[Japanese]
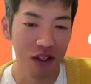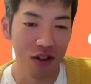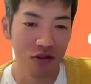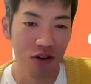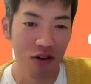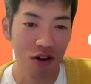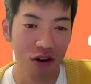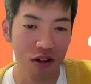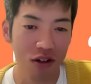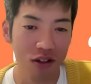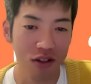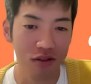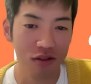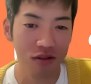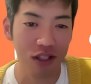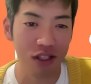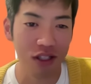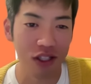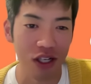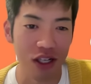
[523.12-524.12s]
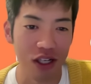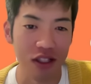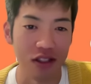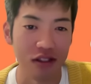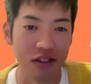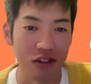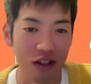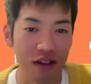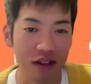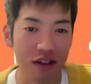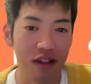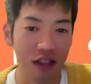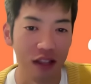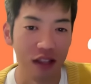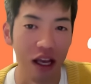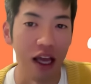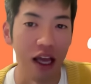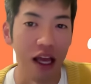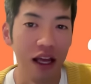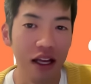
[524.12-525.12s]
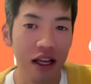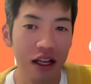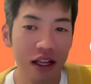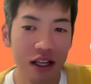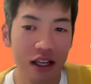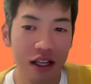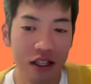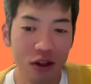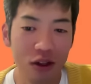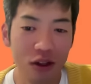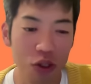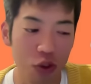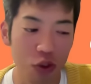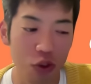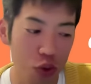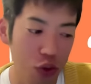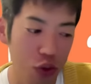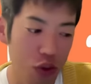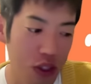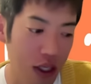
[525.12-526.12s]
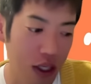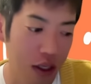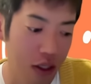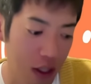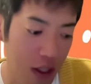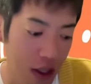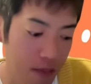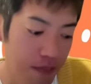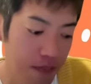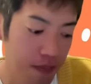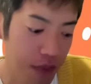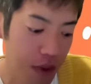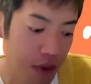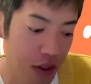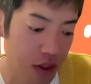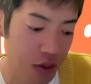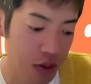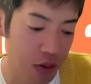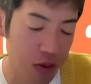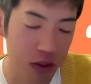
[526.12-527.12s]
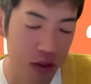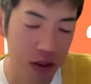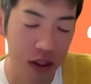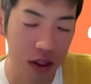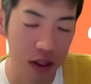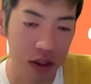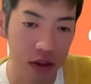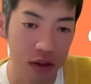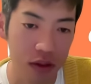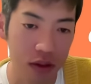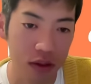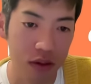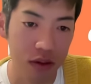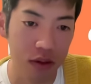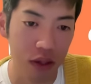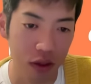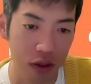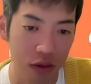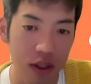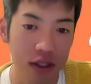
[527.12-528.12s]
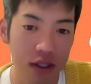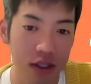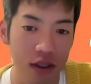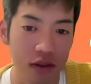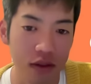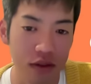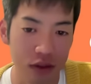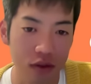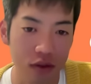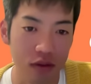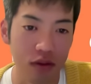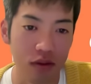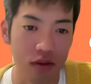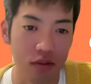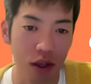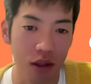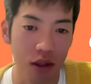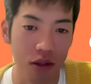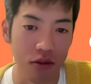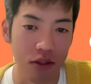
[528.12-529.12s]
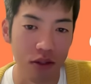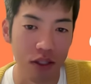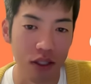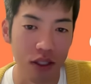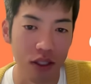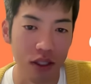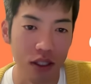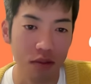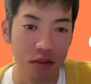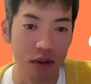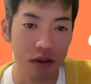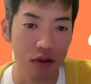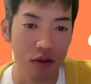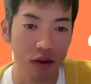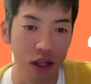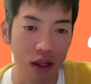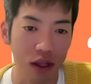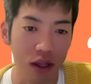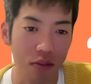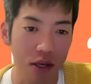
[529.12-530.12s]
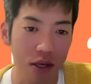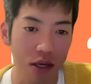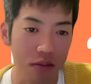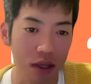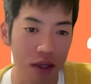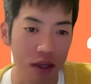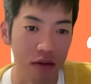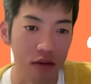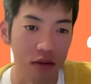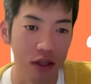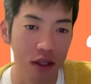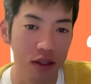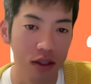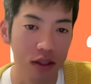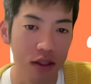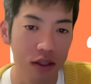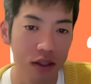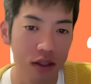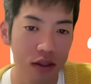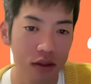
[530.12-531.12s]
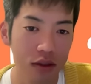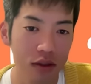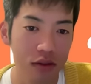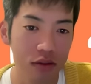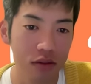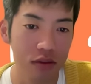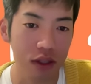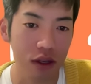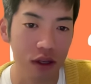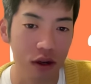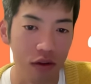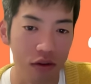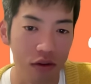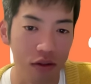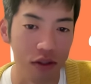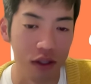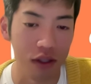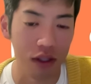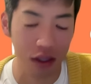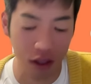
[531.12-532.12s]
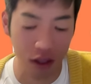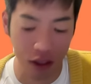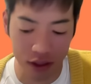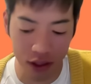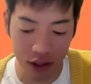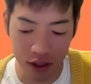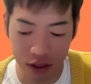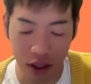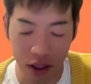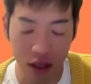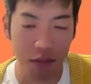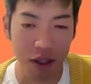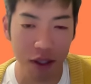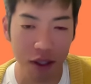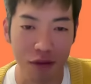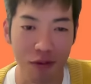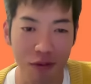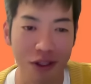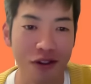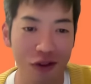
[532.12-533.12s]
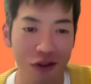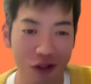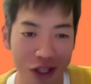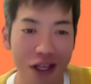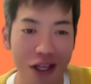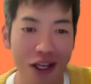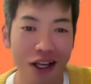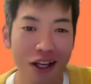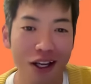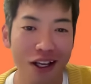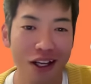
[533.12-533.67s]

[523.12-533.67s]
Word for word: 裏金作ってんじゃないですかって、当時後藤さんにね、下野さんとは言われてたんですけど、まあこれ、今となってみれば、裏金作ってた可能性、がぜん高まってますよね。